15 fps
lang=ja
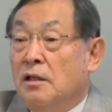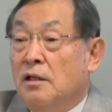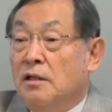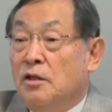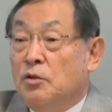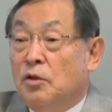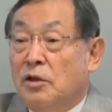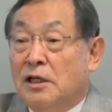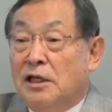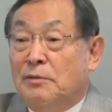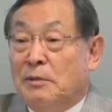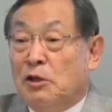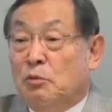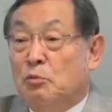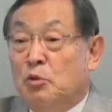でそれが
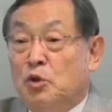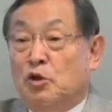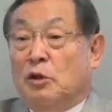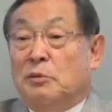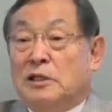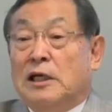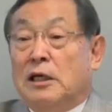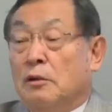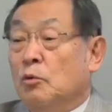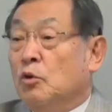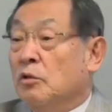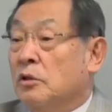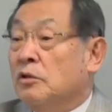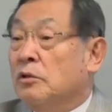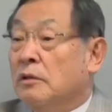今のムートみたいなも
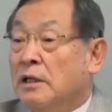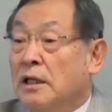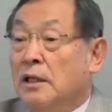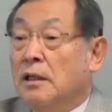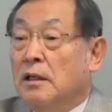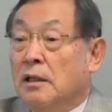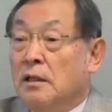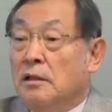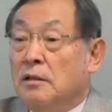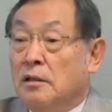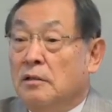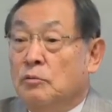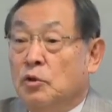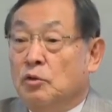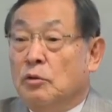のですよね。だ
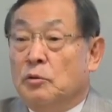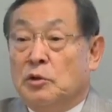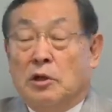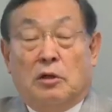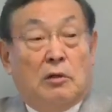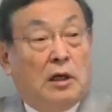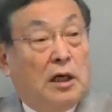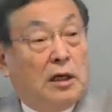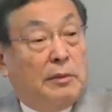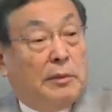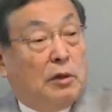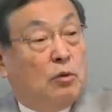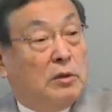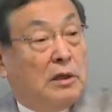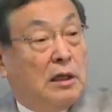からムートみたいなのがあれ
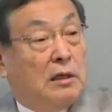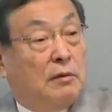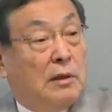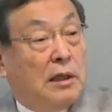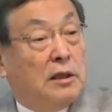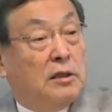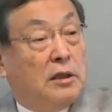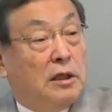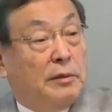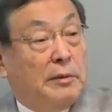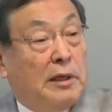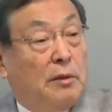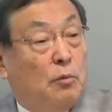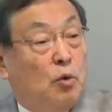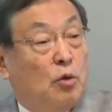ば、答えが分かってれ
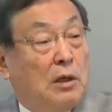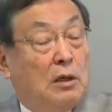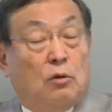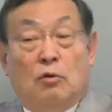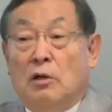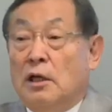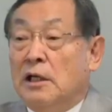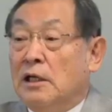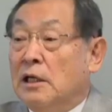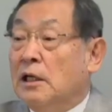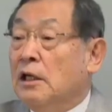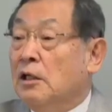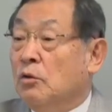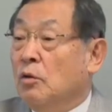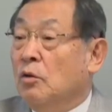ばもう学校なんか行か
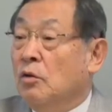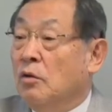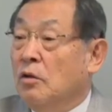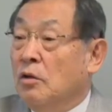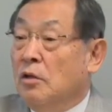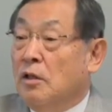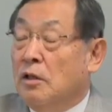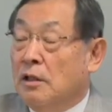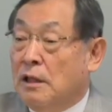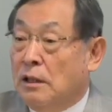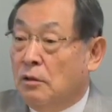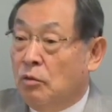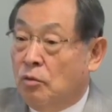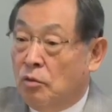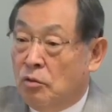ないと。
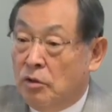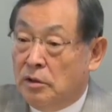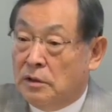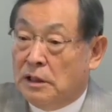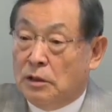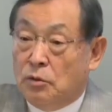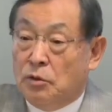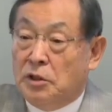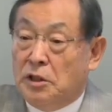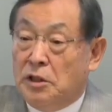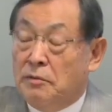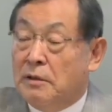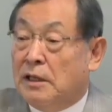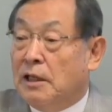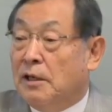学校行った時に
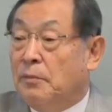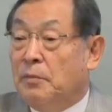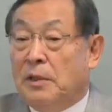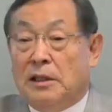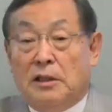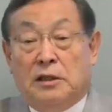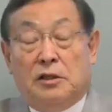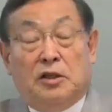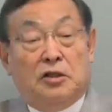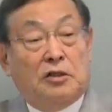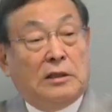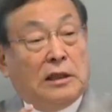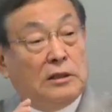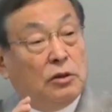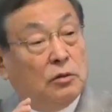はやっぱり
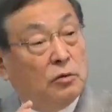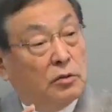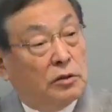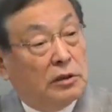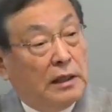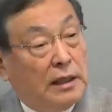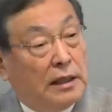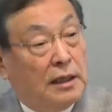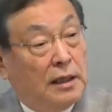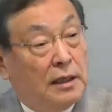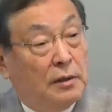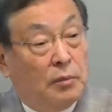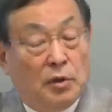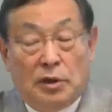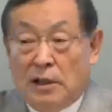ディスカッションをして
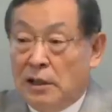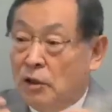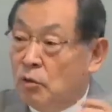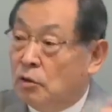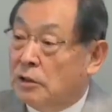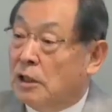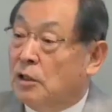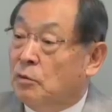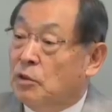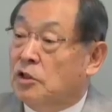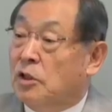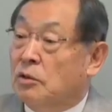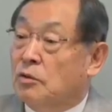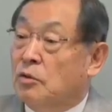みんなで答えを見つける